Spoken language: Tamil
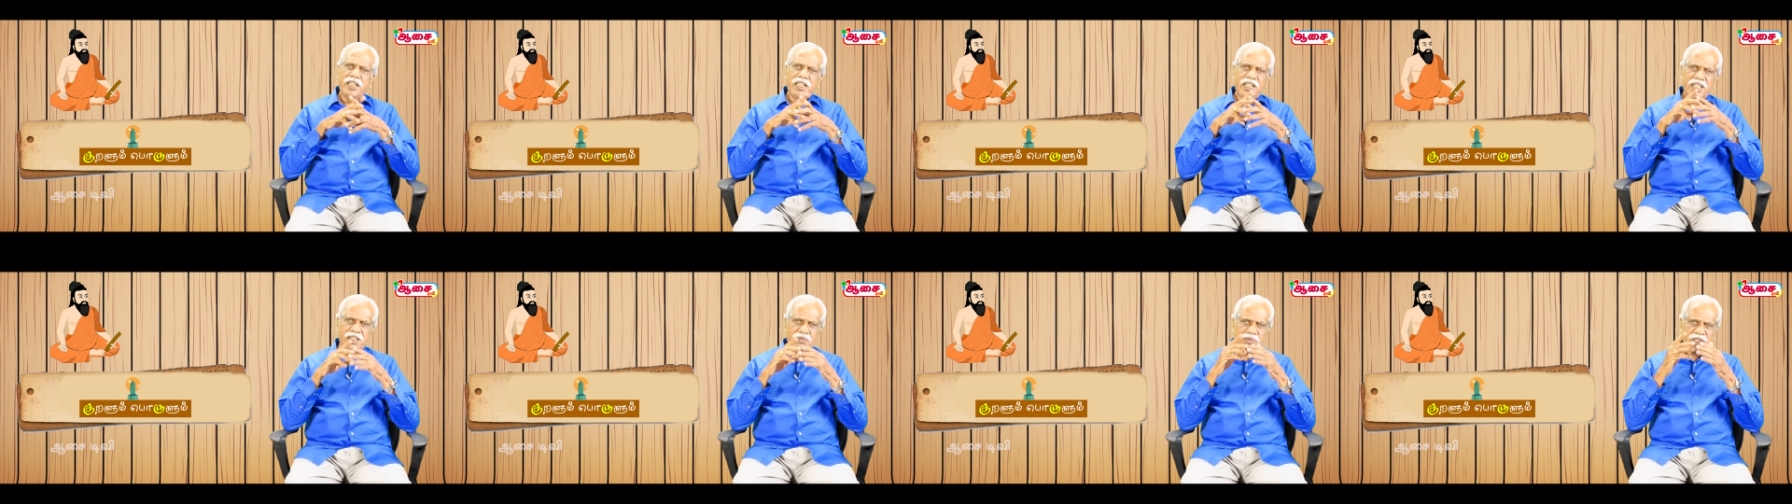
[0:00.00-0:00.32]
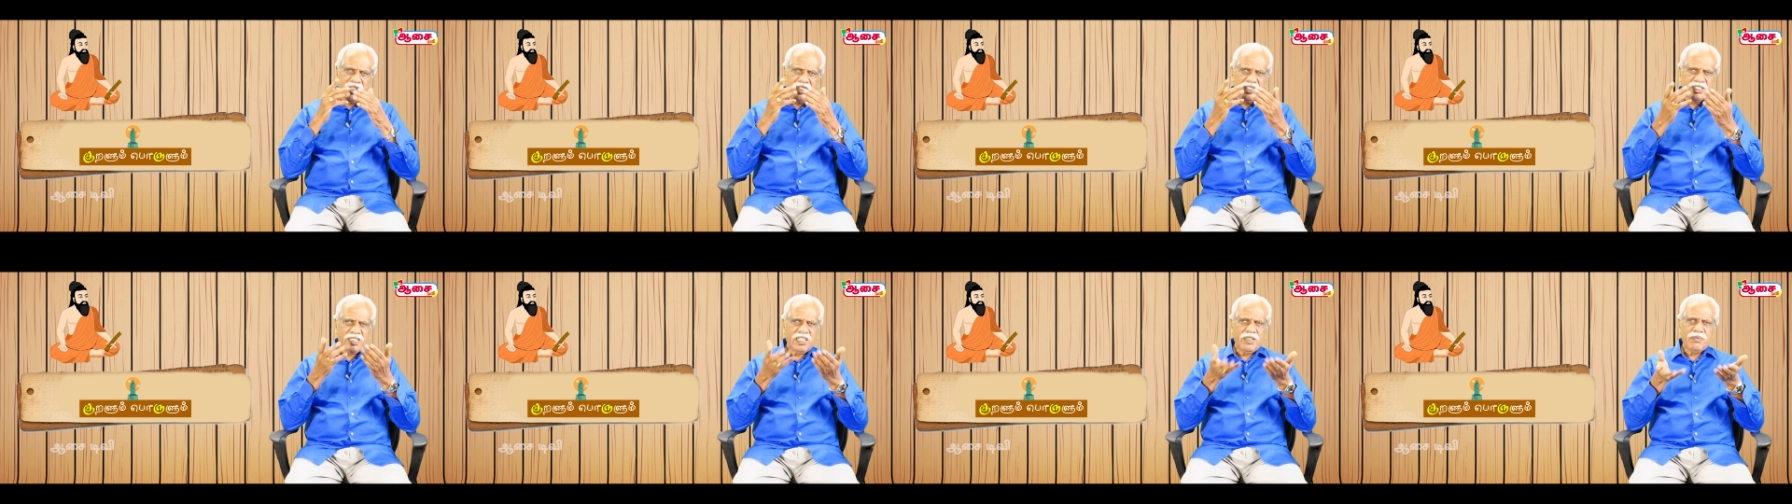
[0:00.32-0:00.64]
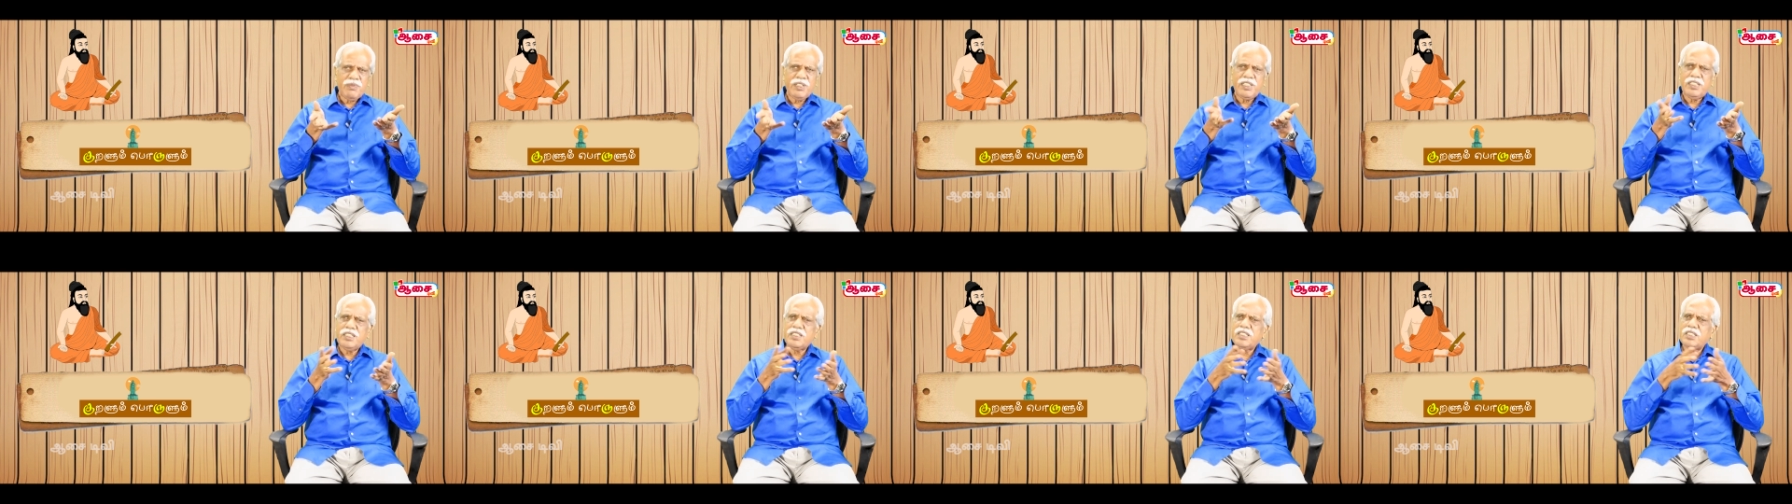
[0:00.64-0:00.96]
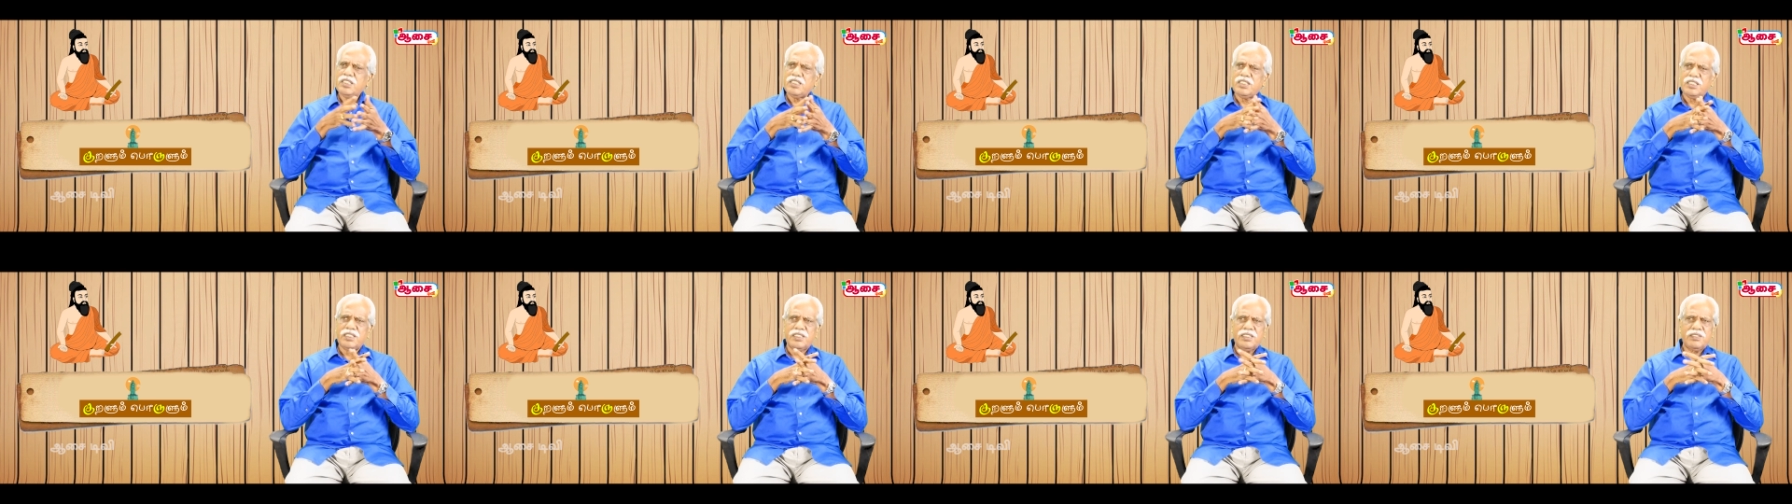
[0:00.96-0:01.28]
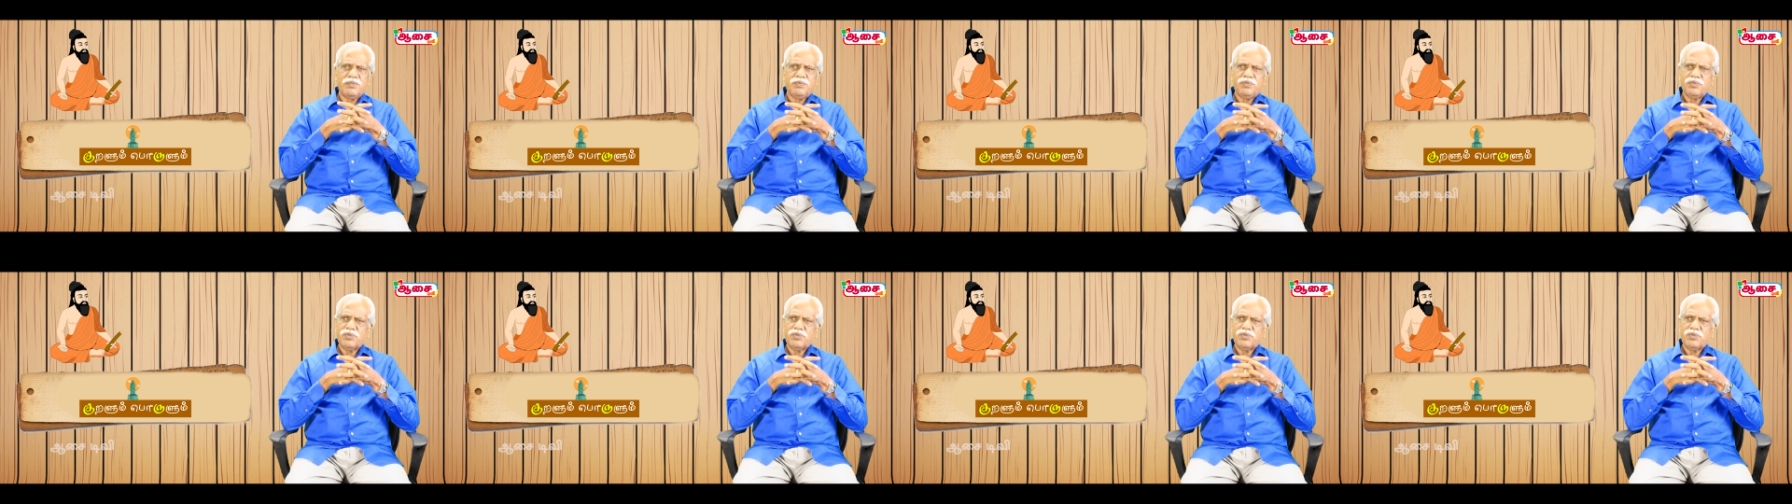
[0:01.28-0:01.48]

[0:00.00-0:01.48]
எல்லா மதத்திலுமே இருக்கிறது